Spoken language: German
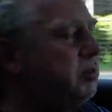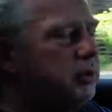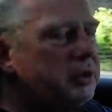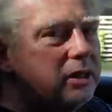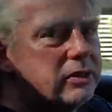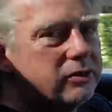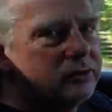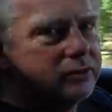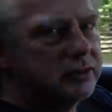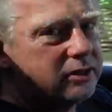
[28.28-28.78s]
bin
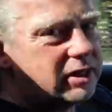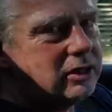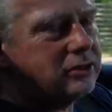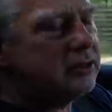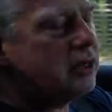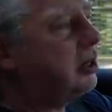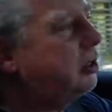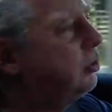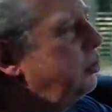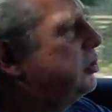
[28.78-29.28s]
jetzt zehn
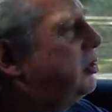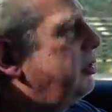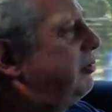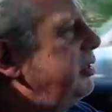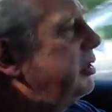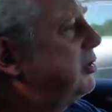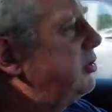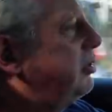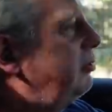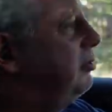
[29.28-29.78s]
Tage
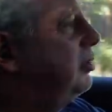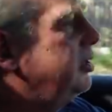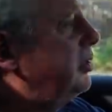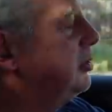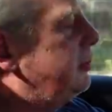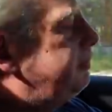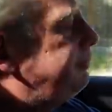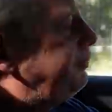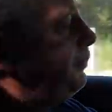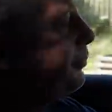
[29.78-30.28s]
unterwegs
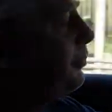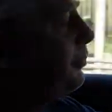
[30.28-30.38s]
gewesen,